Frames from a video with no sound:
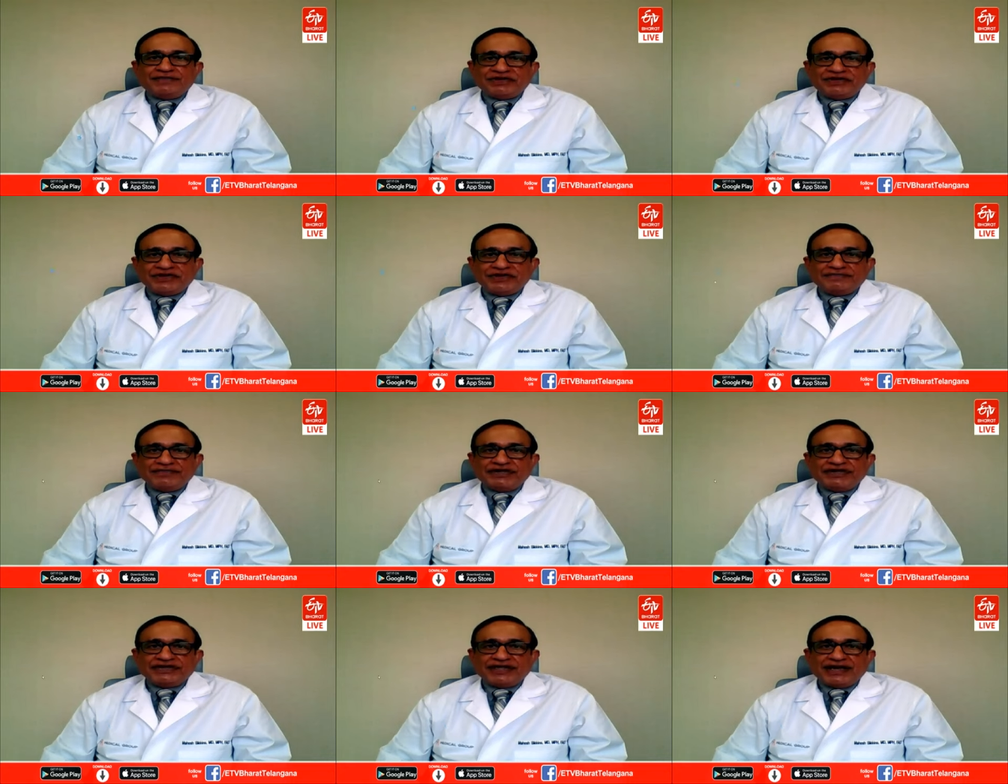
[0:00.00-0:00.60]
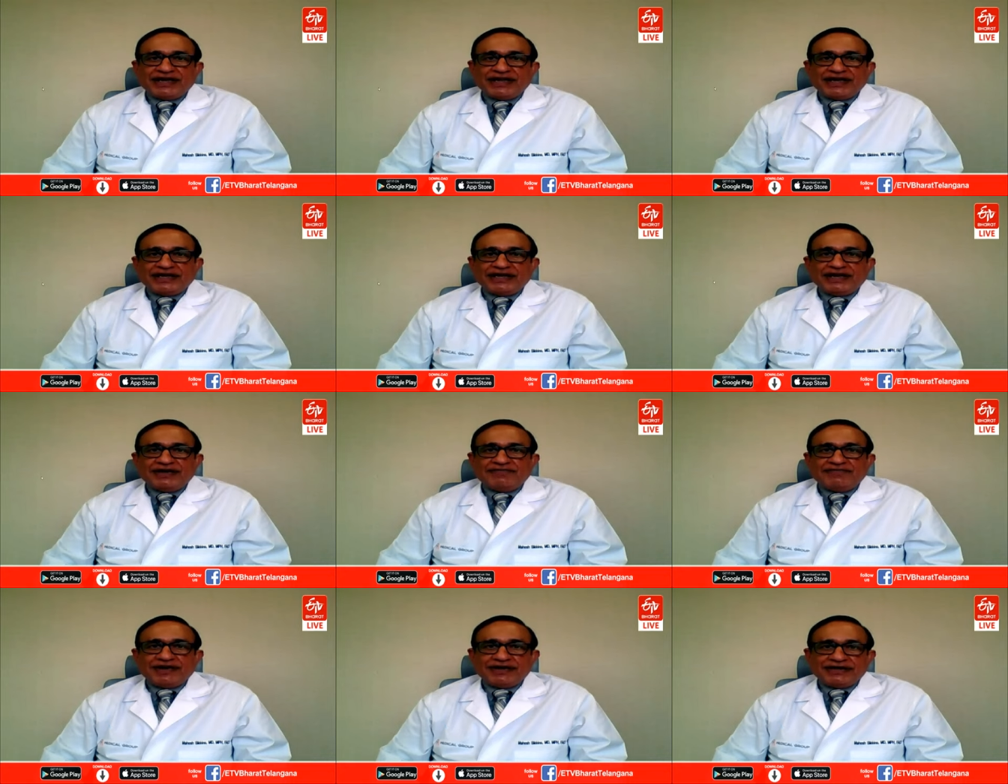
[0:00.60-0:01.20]
ట్రీట్మెంట్
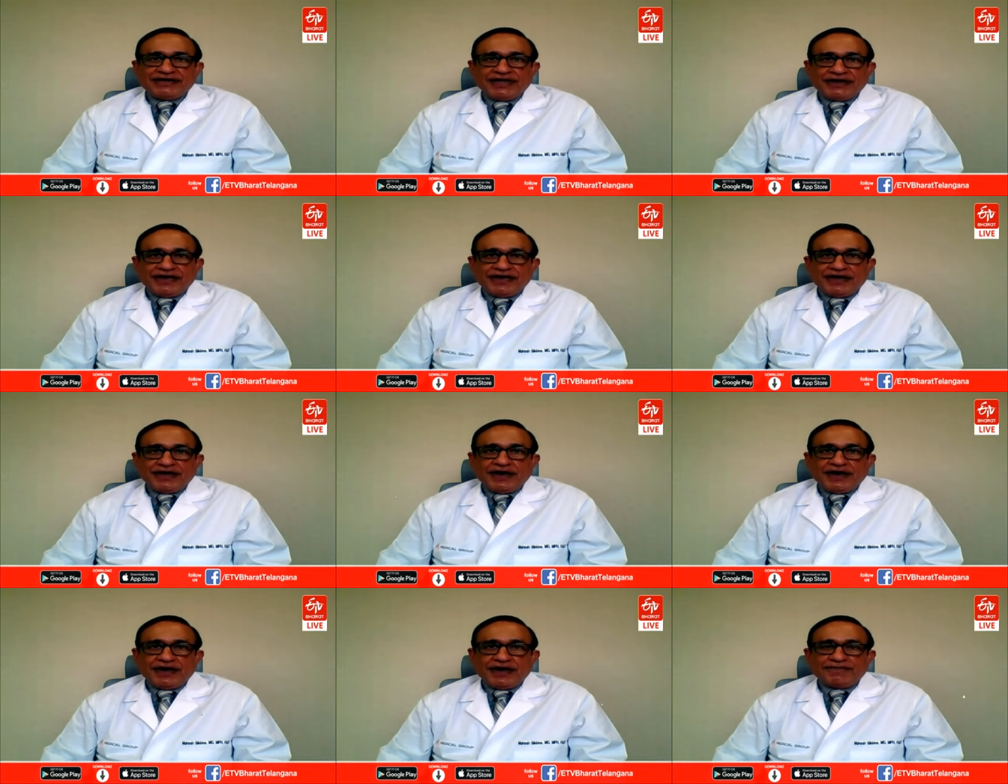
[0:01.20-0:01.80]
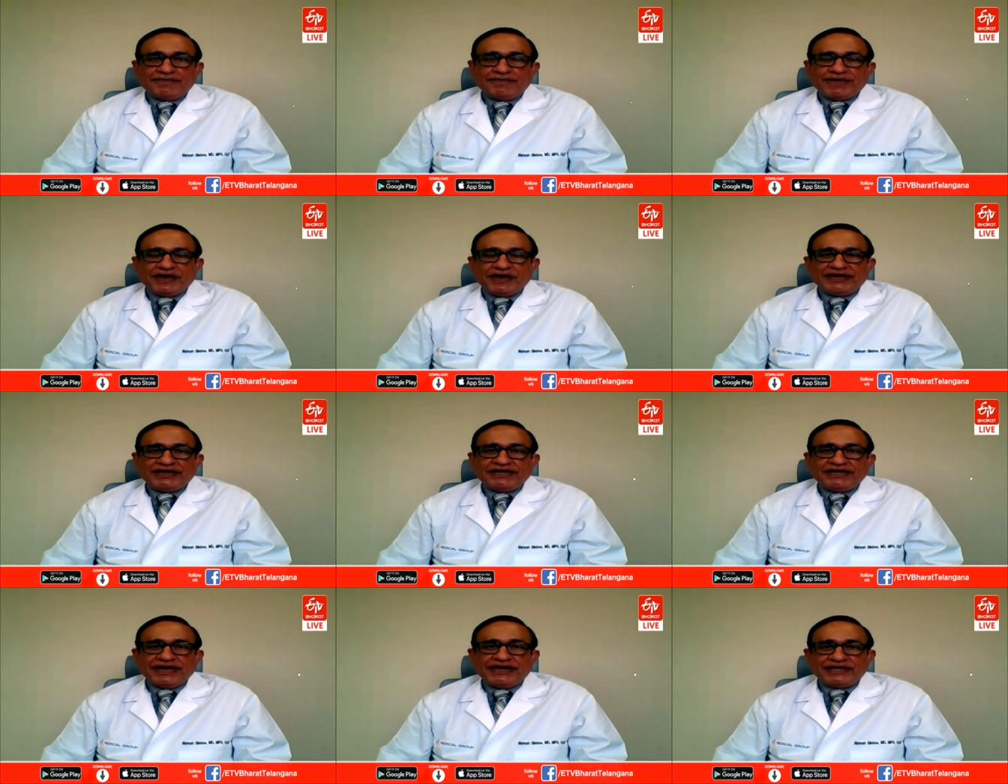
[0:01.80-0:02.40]
ఎలాగా వాళ్ళని ఎలా ఆపాలి